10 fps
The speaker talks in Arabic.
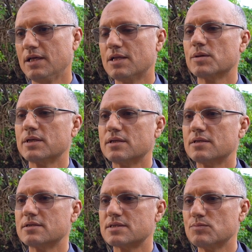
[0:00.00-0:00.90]
الا بغينا
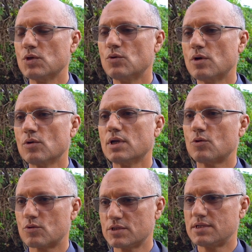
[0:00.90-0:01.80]
نسميوها والله
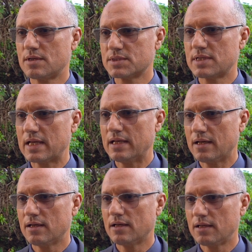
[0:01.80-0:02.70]
يخرج سربسنا
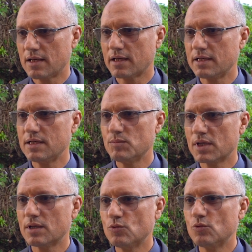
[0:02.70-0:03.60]
على على خير كما
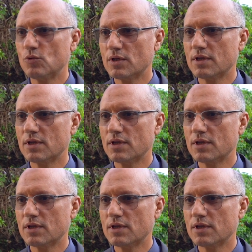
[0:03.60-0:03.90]
كيقولوا